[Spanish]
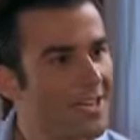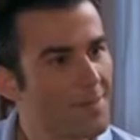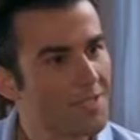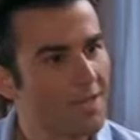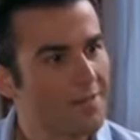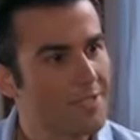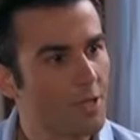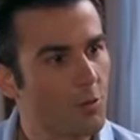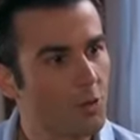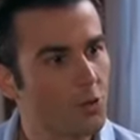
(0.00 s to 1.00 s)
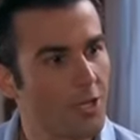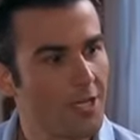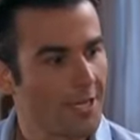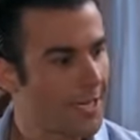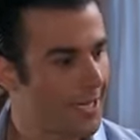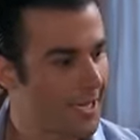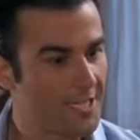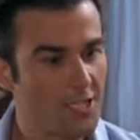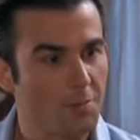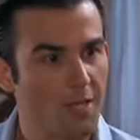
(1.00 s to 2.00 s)
Del que me escribiste cuando te dije que
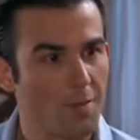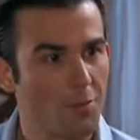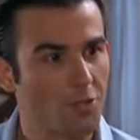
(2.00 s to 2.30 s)
Génesis pedía